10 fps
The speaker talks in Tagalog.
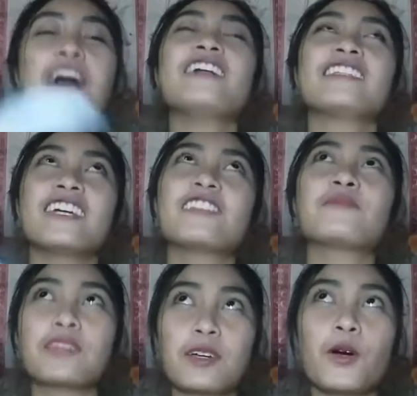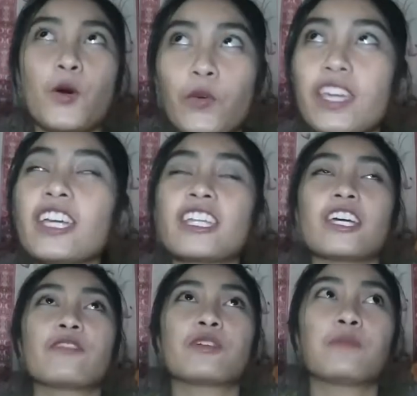What gets me going
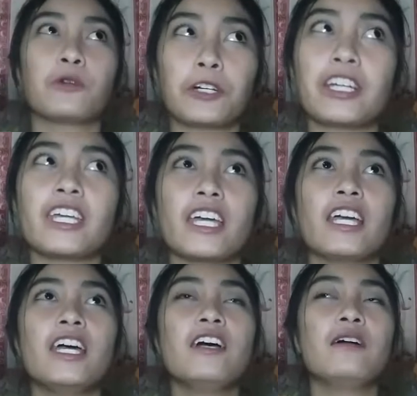in every morning?